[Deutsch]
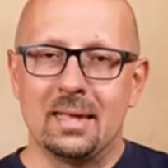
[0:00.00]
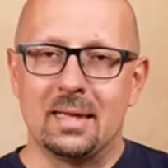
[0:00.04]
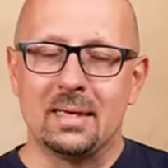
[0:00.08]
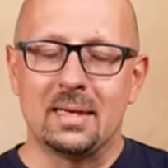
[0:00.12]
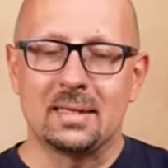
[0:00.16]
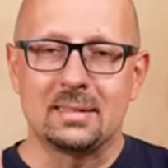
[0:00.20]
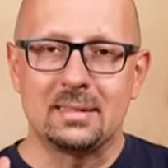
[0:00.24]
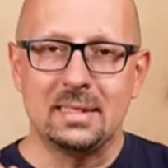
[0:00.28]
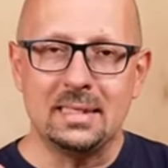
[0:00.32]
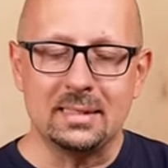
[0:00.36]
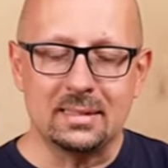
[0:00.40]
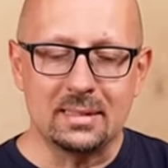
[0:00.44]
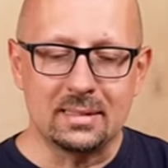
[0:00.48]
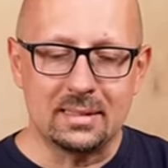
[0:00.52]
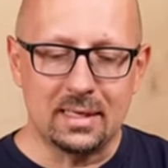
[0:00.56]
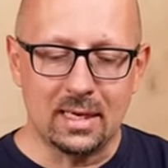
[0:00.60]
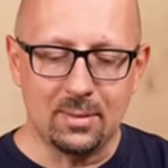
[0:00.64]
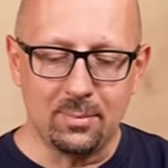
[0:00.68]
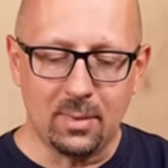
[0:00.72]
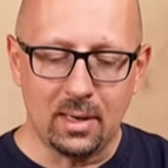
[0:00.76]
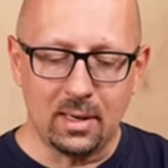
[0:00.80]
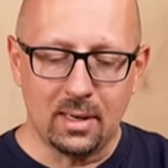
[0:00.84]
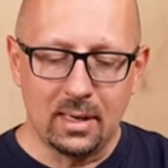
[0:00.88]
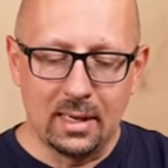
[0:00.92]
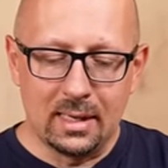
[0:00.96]
Dann das nächste
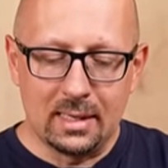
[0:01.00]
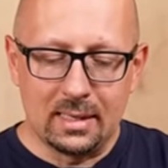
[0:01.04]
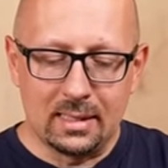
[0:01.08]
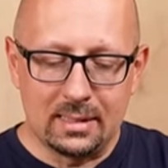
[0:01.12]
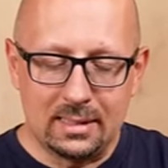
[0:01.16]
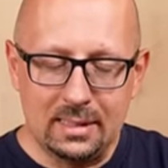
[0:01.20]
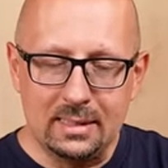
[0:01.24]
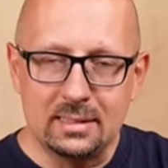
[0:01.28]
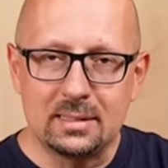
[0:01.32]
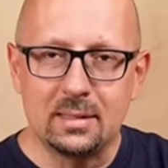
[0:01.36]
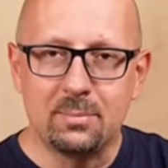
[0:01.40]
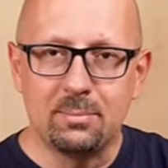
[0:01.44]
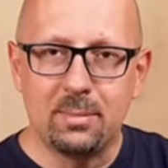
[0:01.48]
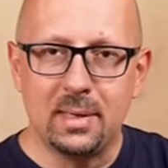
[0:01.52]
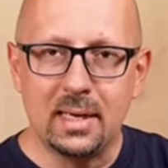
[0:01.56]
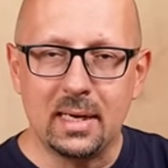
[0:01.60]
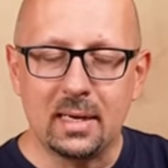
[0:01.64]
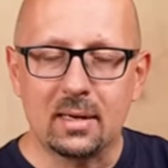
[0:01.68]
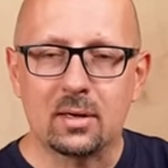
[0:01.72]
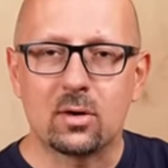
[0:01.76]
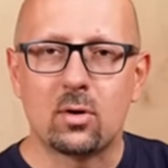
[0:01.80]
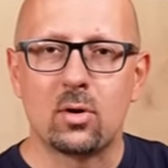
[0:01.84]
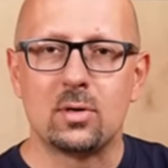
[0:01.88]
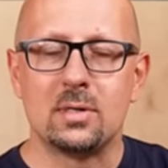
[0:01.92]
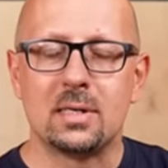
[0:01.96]
Thema, diese
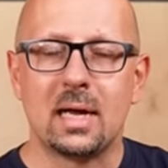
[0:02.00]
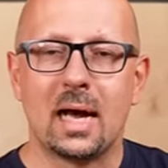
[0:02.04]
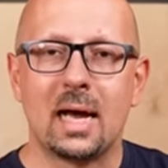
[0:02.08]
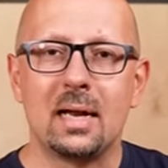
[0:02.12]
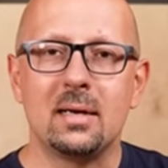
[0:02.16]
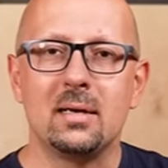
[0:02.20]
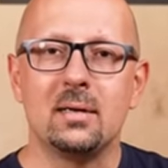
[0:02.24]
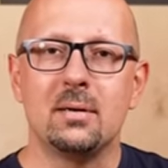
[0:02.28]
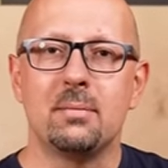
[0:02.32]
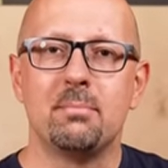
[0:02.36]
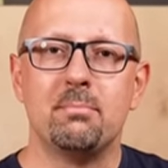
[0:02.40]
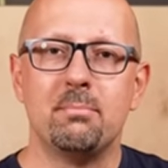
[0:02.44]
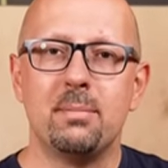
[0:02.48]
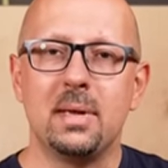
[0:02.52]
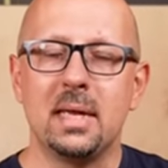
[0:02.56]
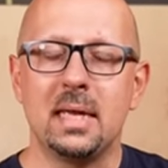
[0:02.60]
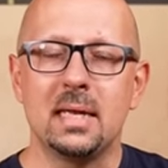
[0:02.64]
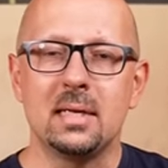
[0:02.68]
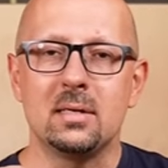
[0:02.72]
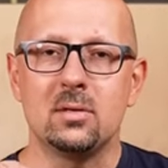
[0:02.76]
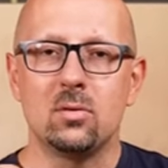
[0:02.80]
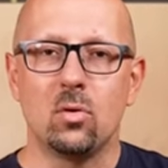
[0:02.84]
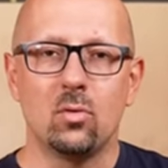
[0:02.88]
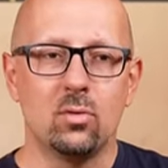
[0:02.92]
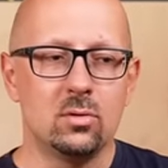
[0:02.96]
Mäher können alle
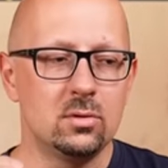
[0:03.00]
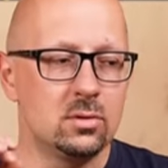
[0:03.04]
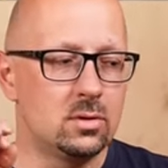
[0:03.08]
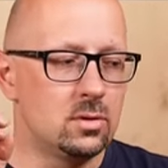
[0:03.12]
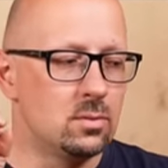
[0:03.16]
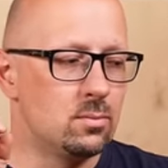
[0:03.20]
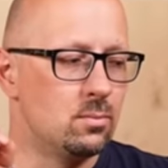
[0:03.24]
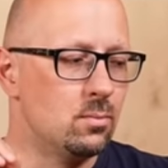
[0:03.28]
mähen und